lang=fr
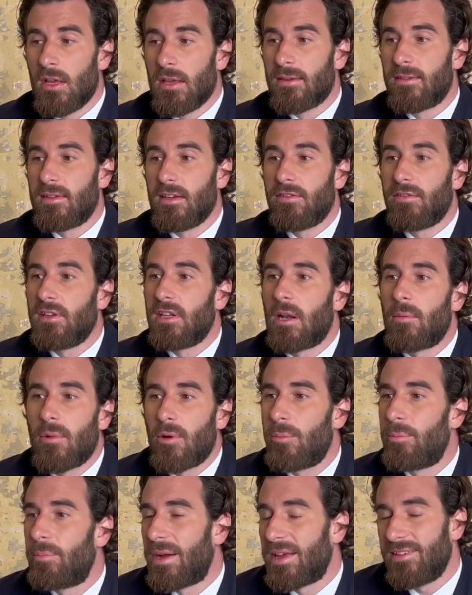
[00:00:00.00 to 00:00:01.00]
c'est
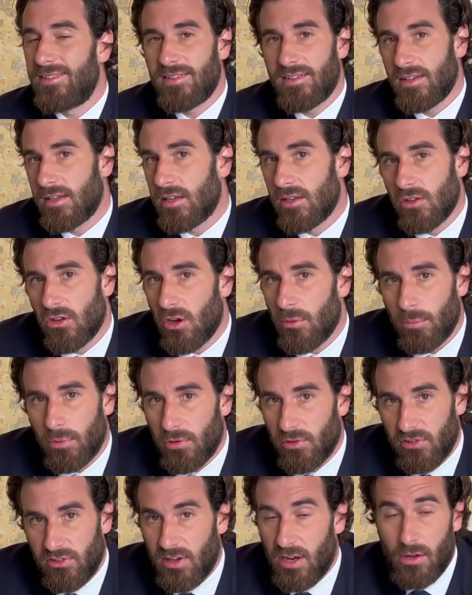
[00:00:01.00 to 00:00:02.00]
finalement pas si énorme
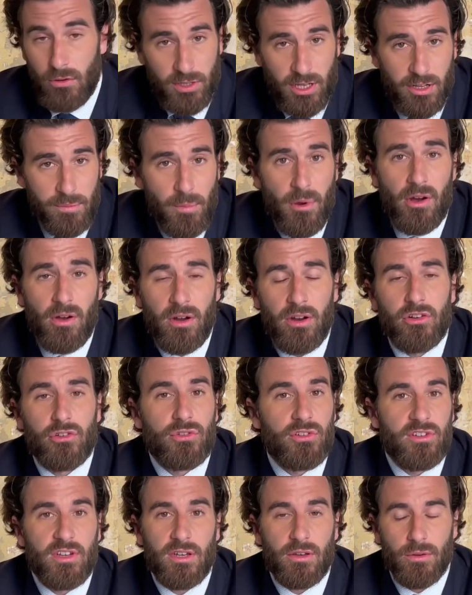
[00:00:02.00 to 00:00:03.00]
que ça. Honnêtement, hein,
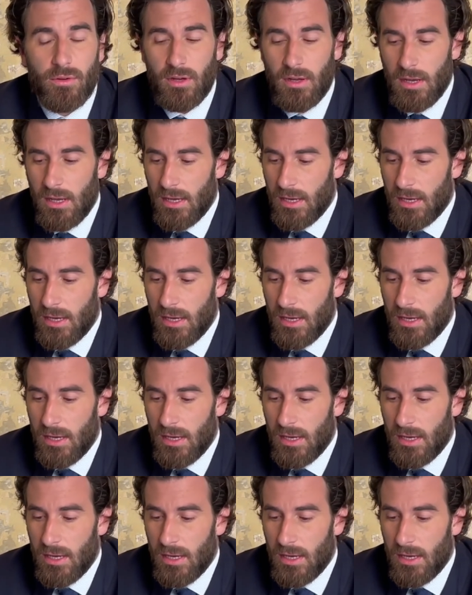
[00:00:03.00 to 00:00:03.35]
je sais que